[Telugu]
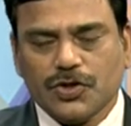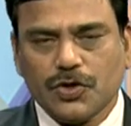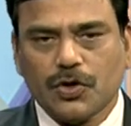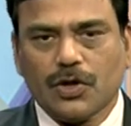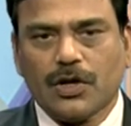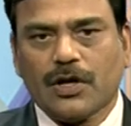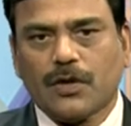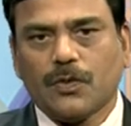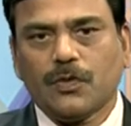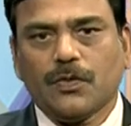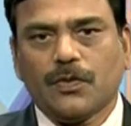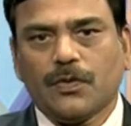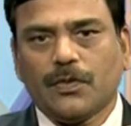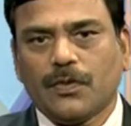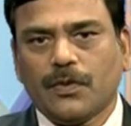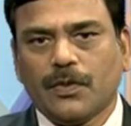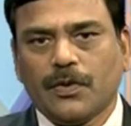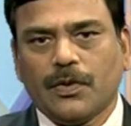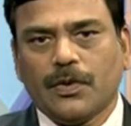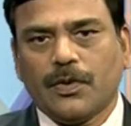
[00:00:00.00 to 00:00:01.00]
షుగరు
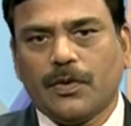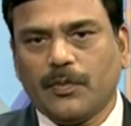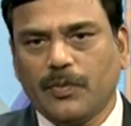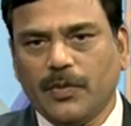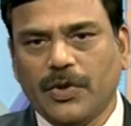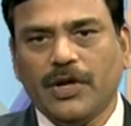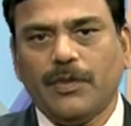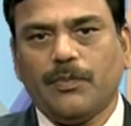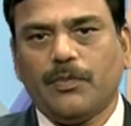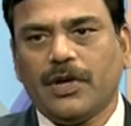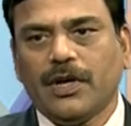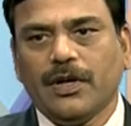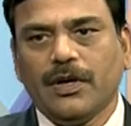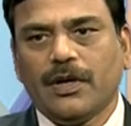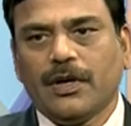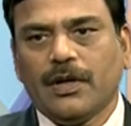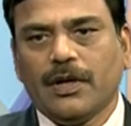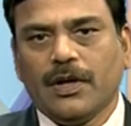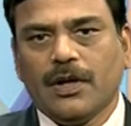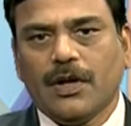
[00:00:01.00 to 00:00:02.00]
బీపీ
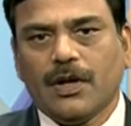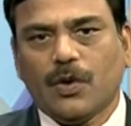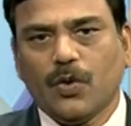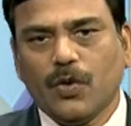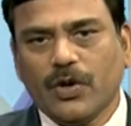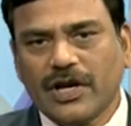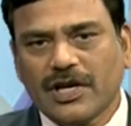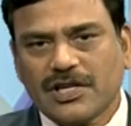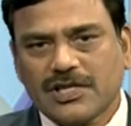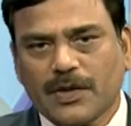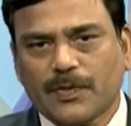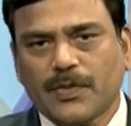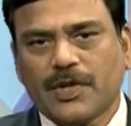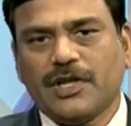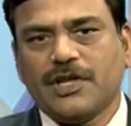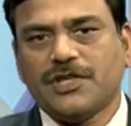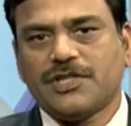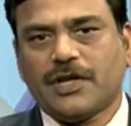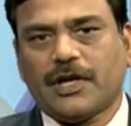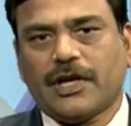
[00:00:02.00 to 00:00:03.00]
గుండెకు
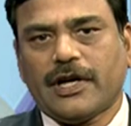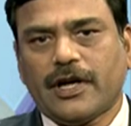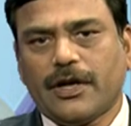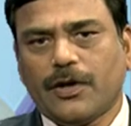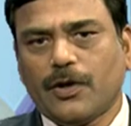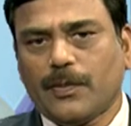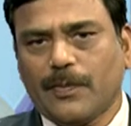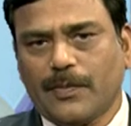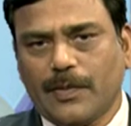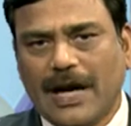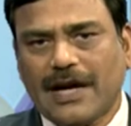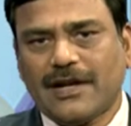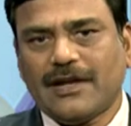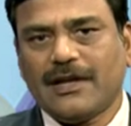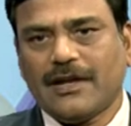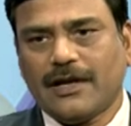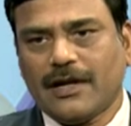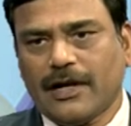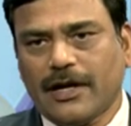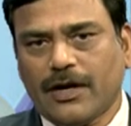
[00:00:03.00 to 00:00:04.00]
సంబంధించిన ఎండో
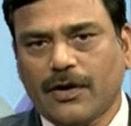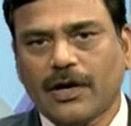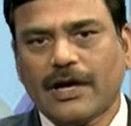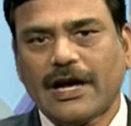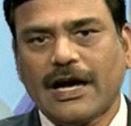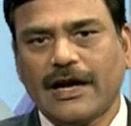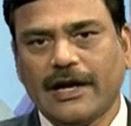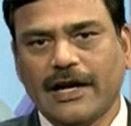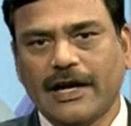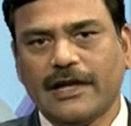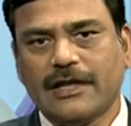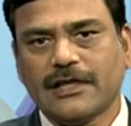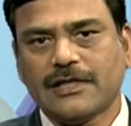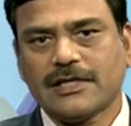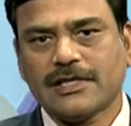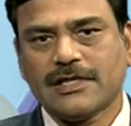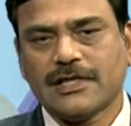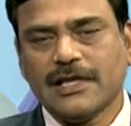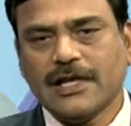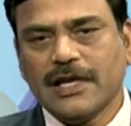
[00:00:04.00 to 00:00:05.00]
బ్యాక్టీరియల్
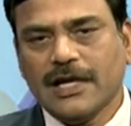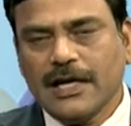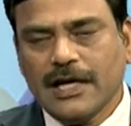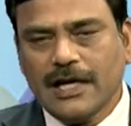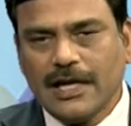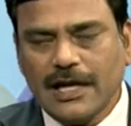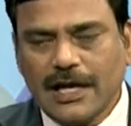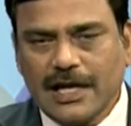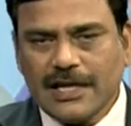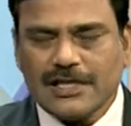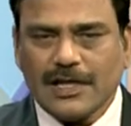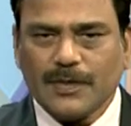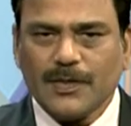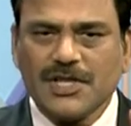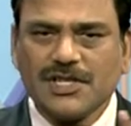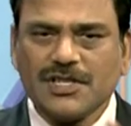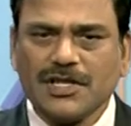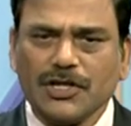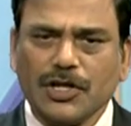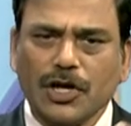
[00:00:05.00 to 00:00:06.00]
ఎండోకార్డైటిస్ ఇలాంటి
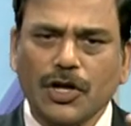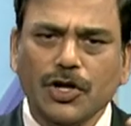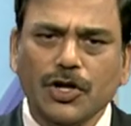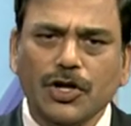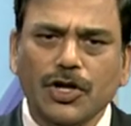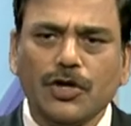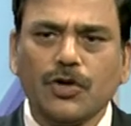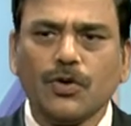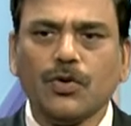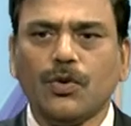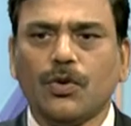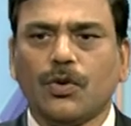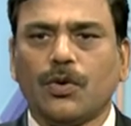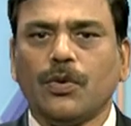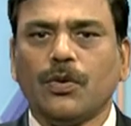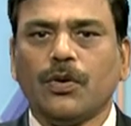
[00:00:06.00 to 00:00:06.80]
సమస్యలు ఎన్నిటికో